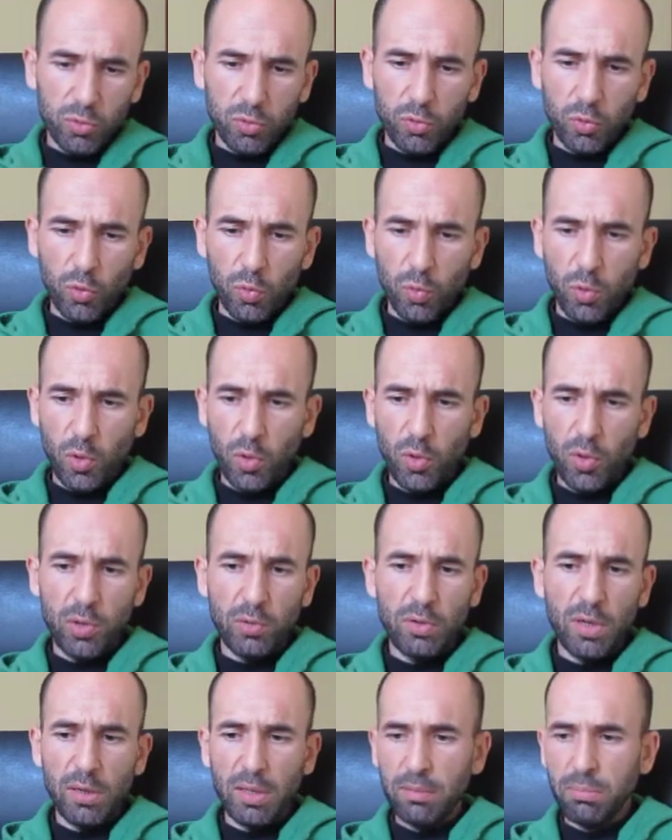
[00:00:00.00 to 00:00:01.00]
tubo de
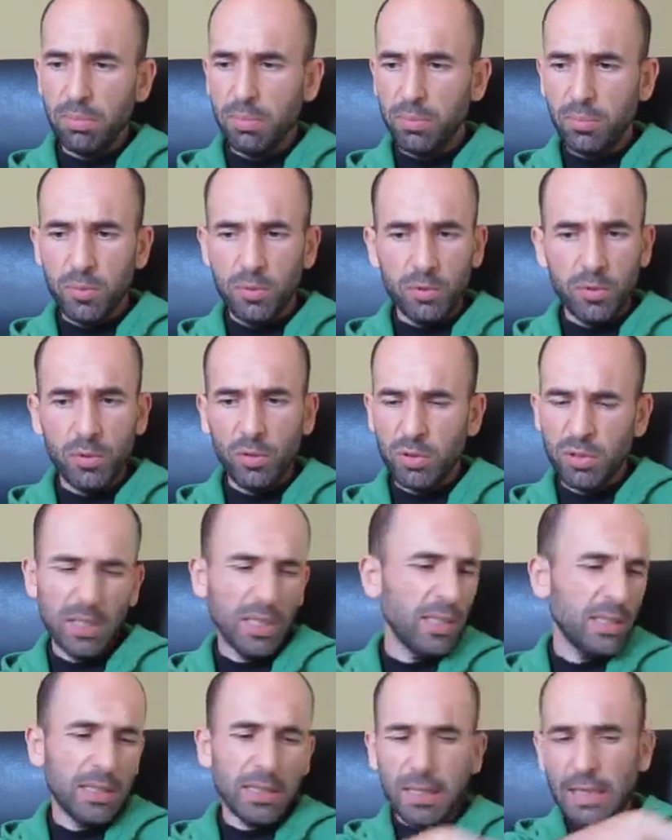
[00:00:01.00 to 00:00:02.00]
una
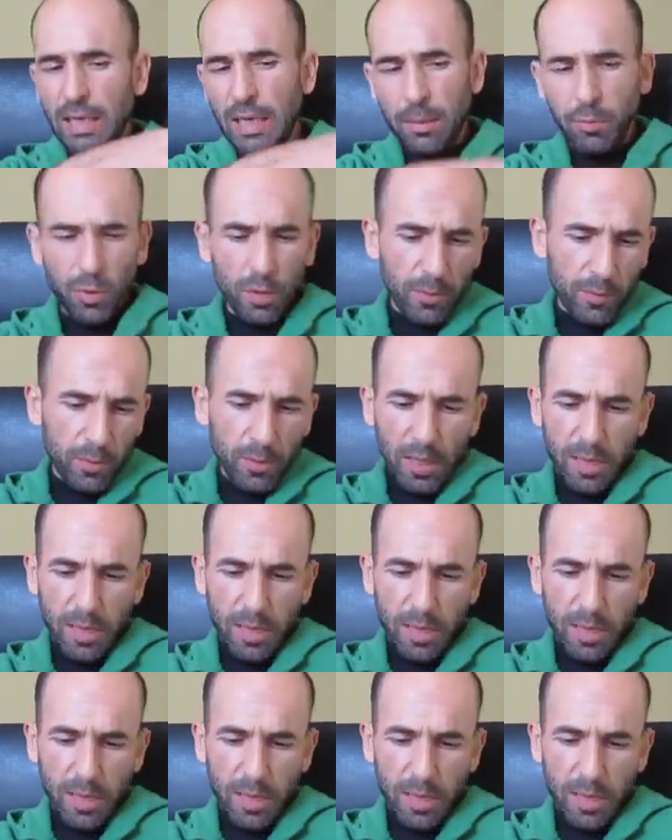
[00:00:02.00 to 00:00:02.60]
cosa que era muy,